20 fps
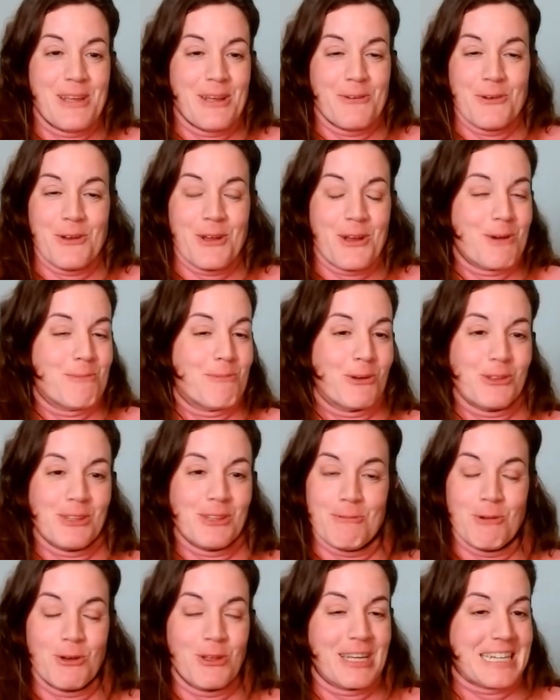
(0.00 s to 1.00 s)
mi único
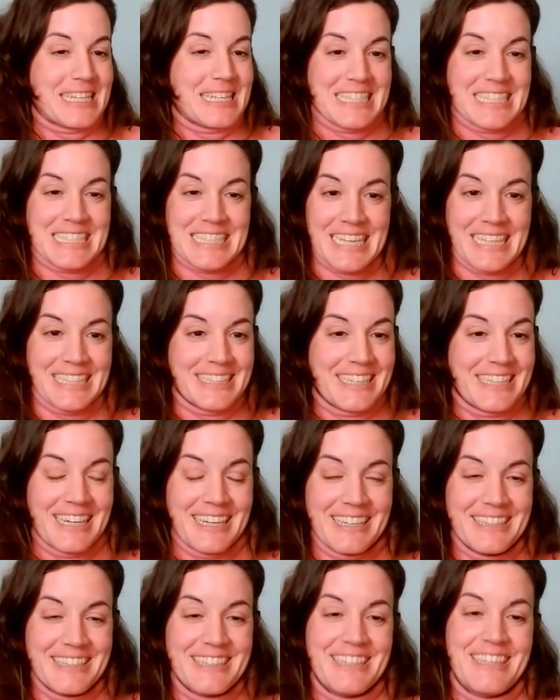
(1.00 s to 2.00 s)
motivo de
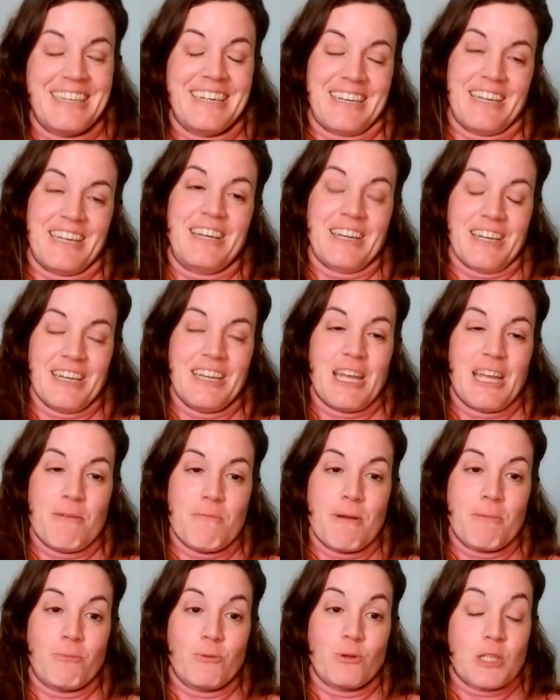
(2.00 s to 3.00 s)
existencia.
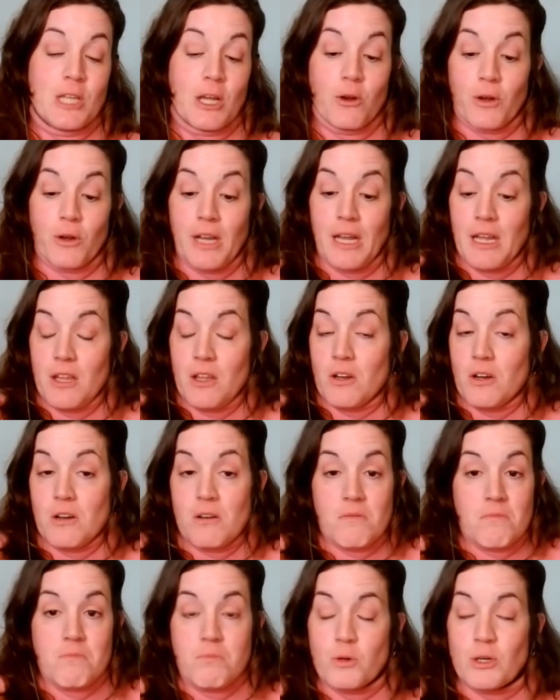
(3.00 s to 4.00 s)
Y me puse con
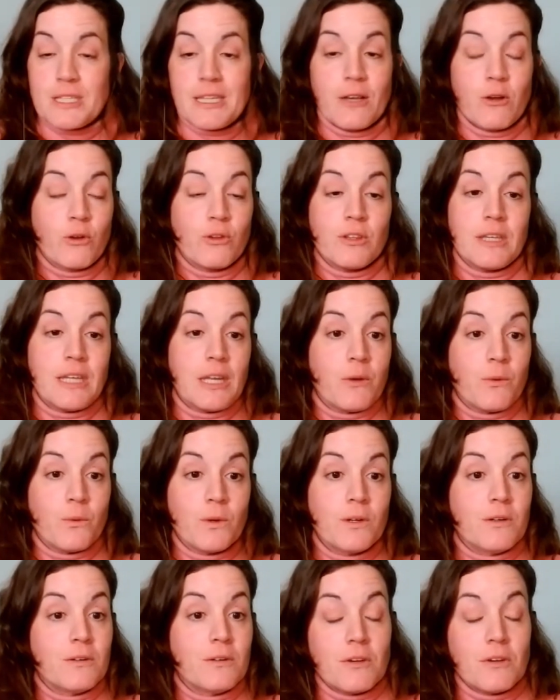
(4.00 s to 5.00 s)
ello pues de
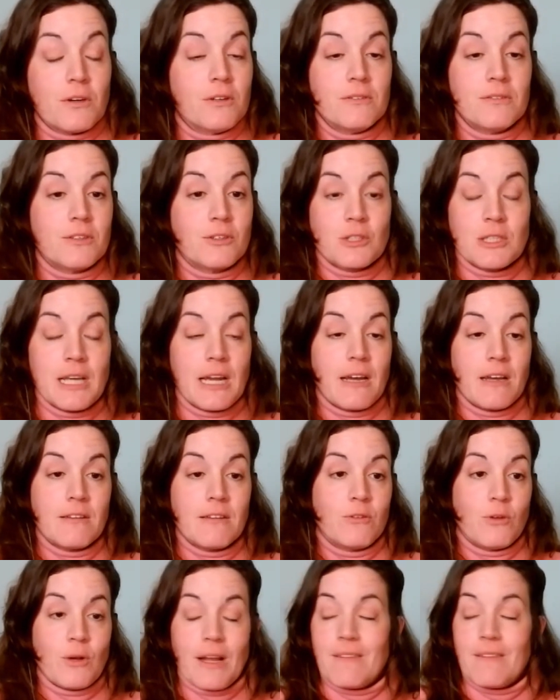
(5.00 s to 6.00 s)
continuo, ¿no? O sea,
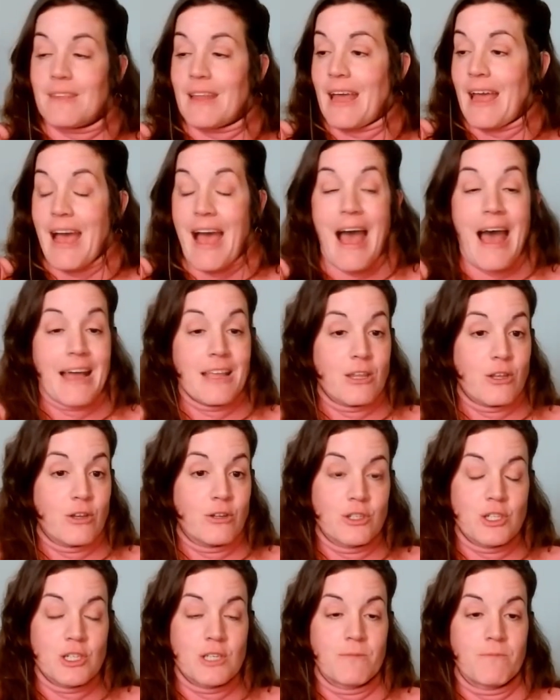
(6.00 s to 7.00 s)
durante
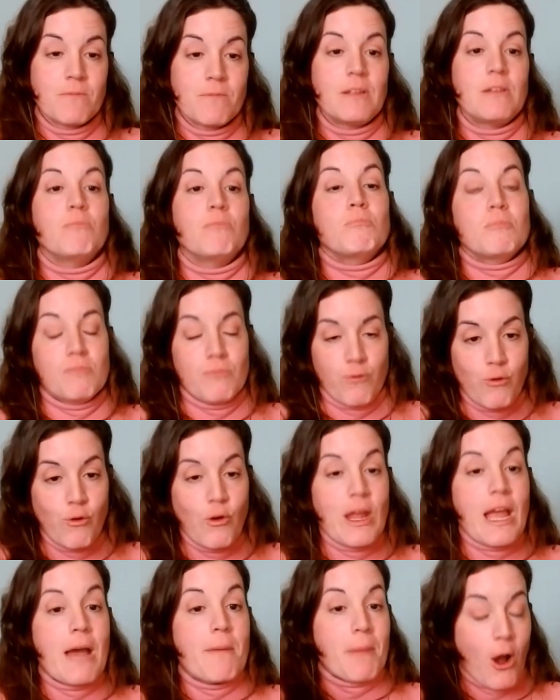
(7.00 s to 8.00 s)
años
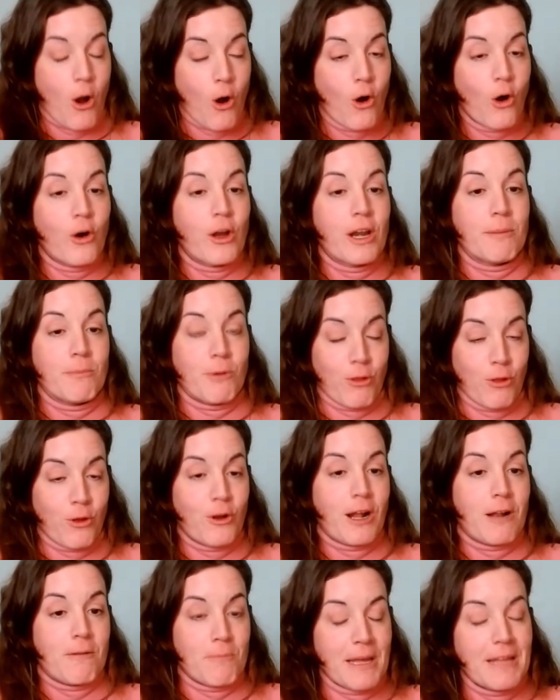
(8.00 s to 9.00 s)
fui a mejor
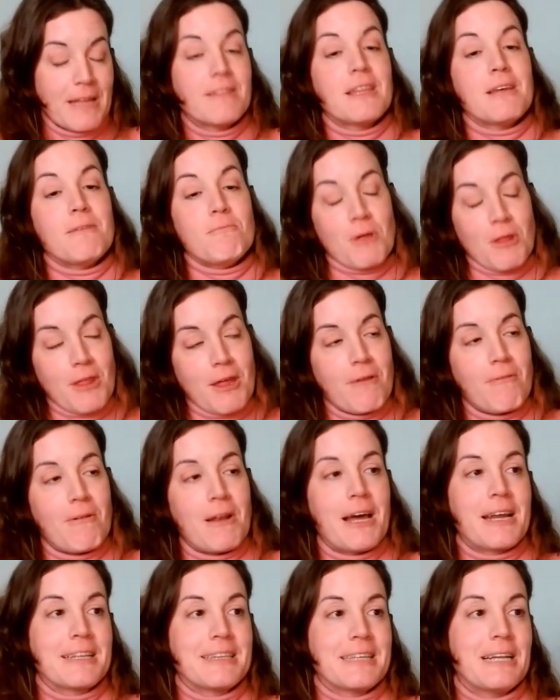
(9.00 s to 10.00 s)
emocionalmente, empecé a
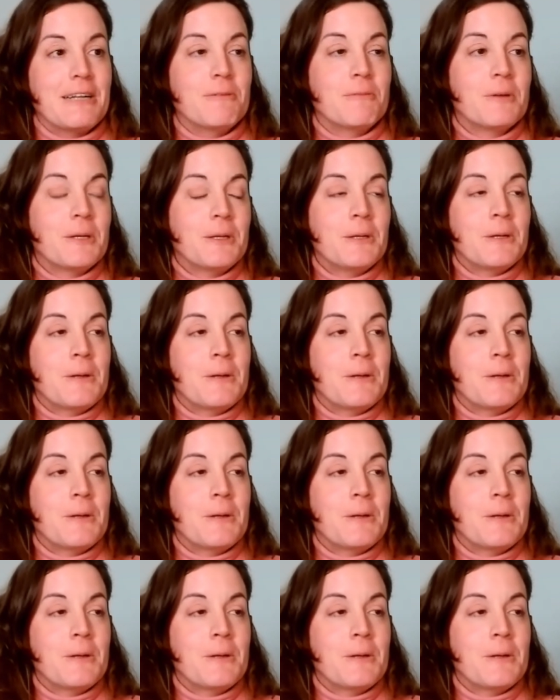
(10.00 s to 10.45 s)
hablar, tal.